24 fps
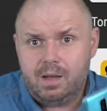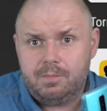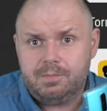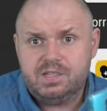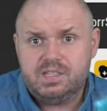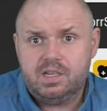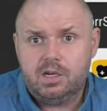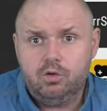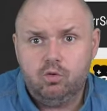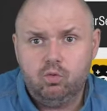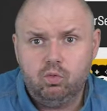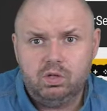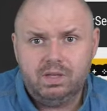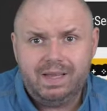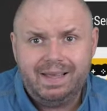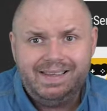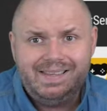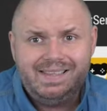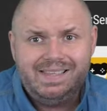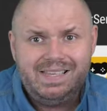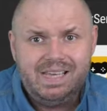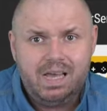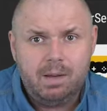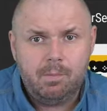абсолютно
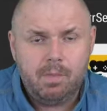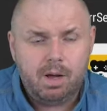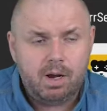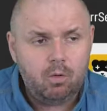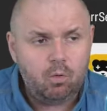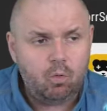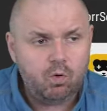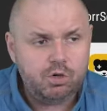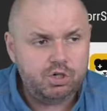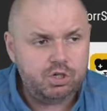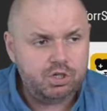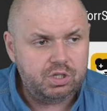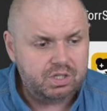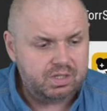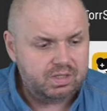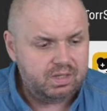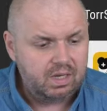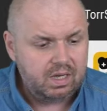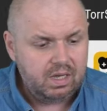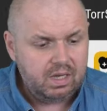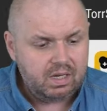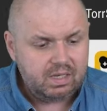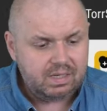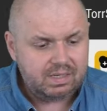не морочитесь
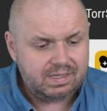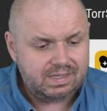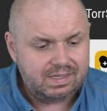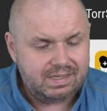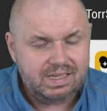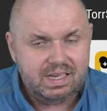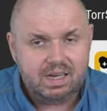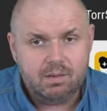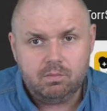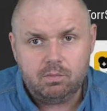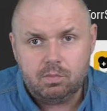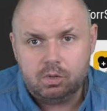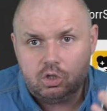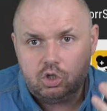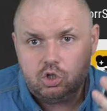с тем,